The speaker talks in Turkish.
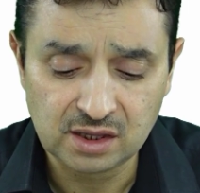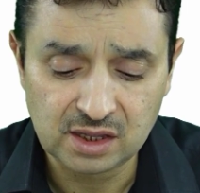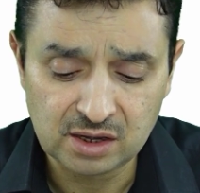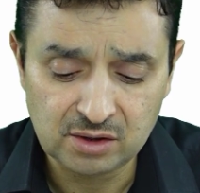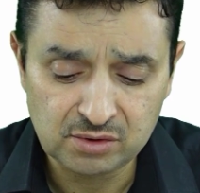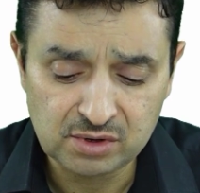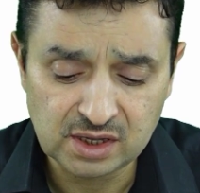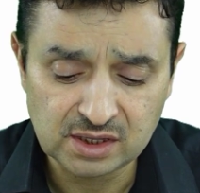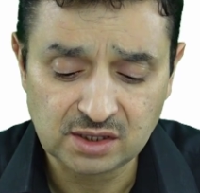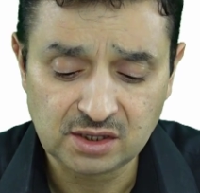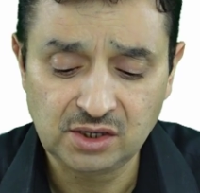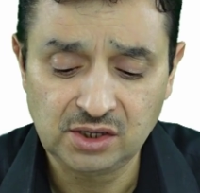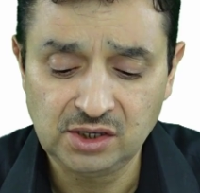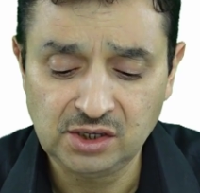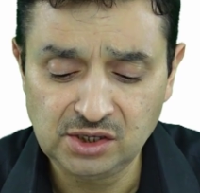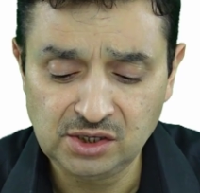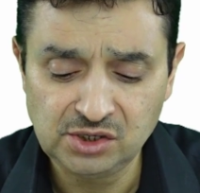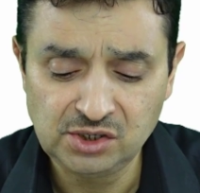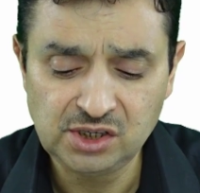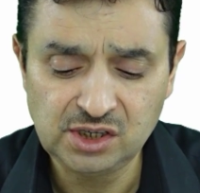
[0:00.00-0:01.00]
Tevrat,
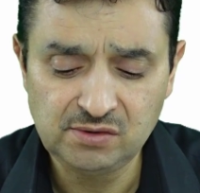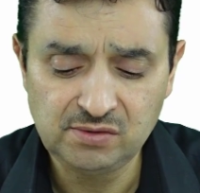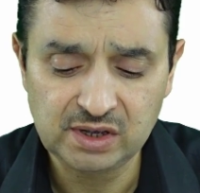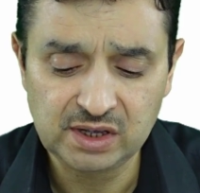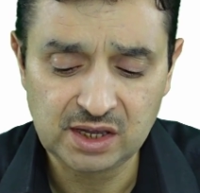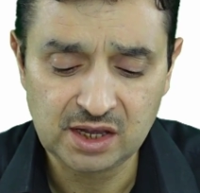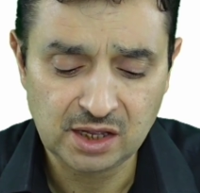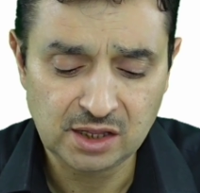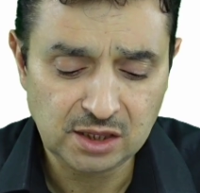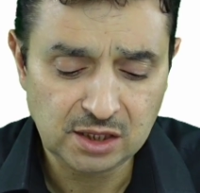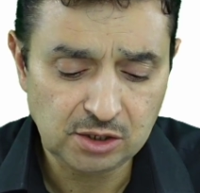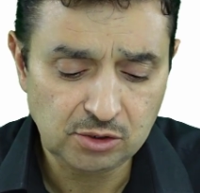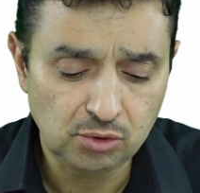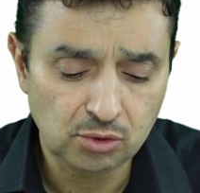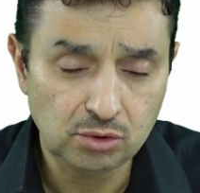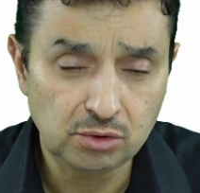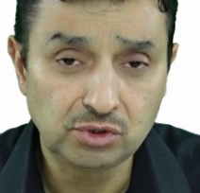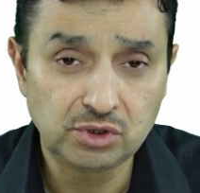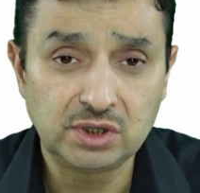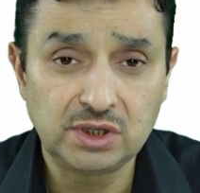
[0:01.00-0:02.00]
İncil ve kendi
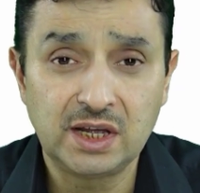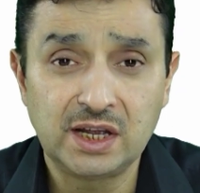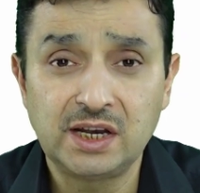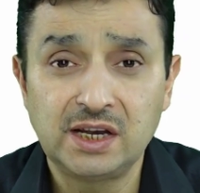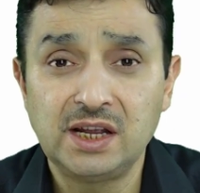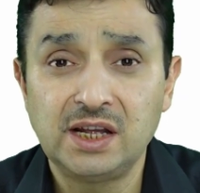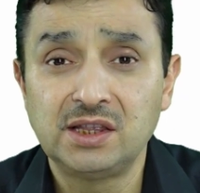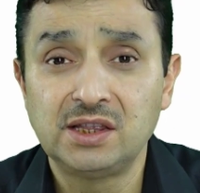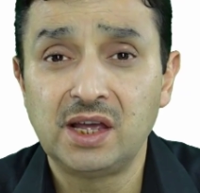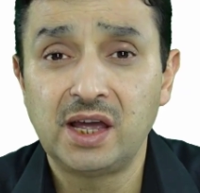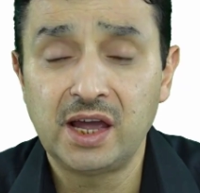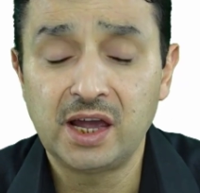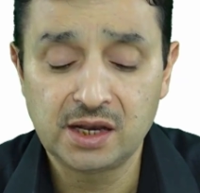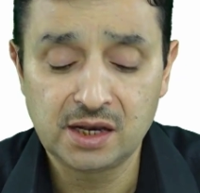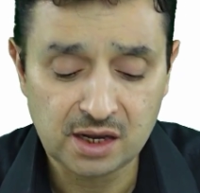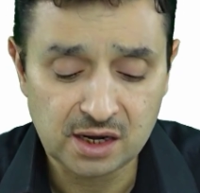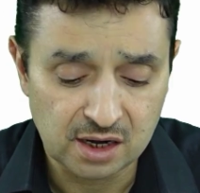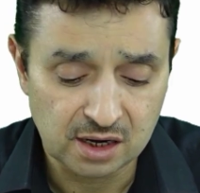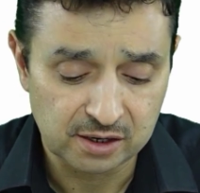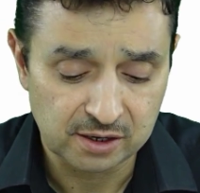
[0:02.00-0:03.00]
görüşlerine
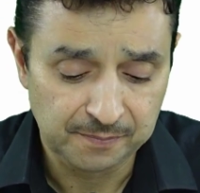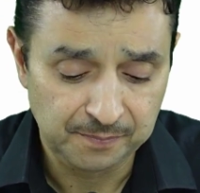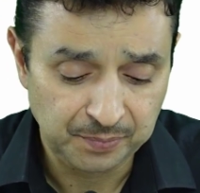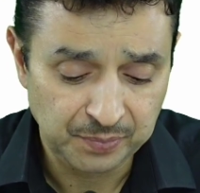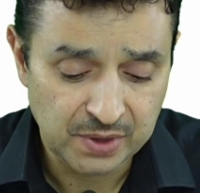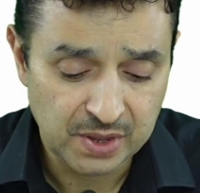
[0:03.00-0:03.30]
dayanarak